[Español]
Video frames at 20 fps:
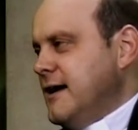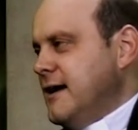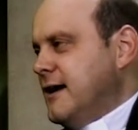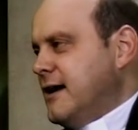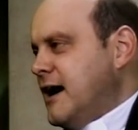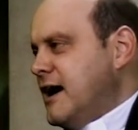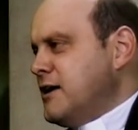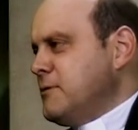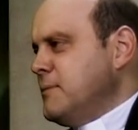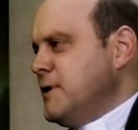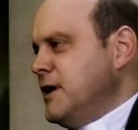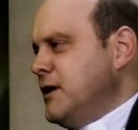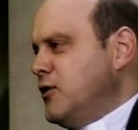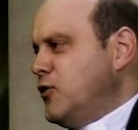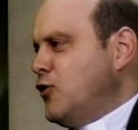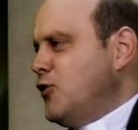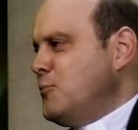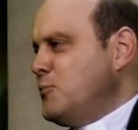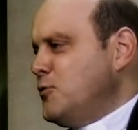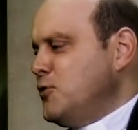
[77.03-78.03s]
Carmen,
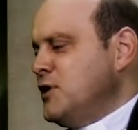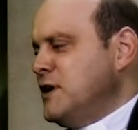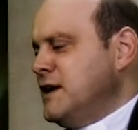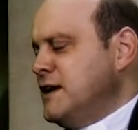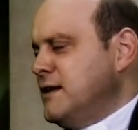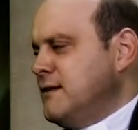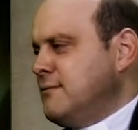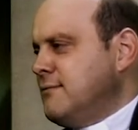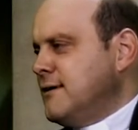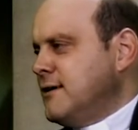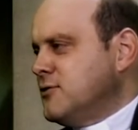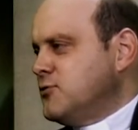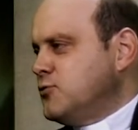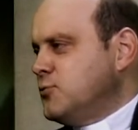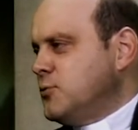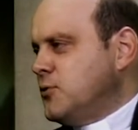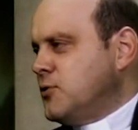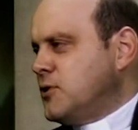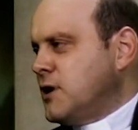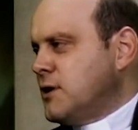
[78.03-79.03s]
¿cómo inicia tu
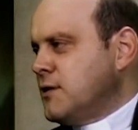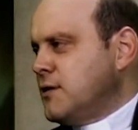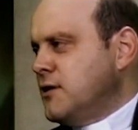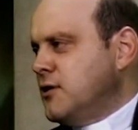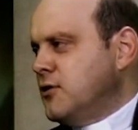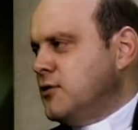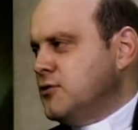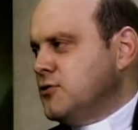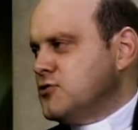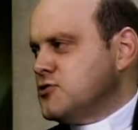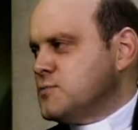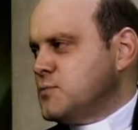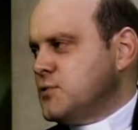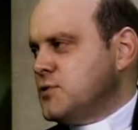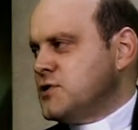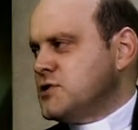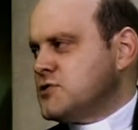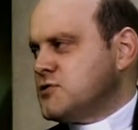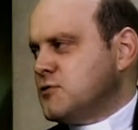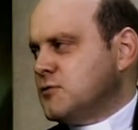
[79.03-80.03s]
vocación? ¿Nos
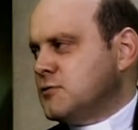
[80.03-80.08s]
puedes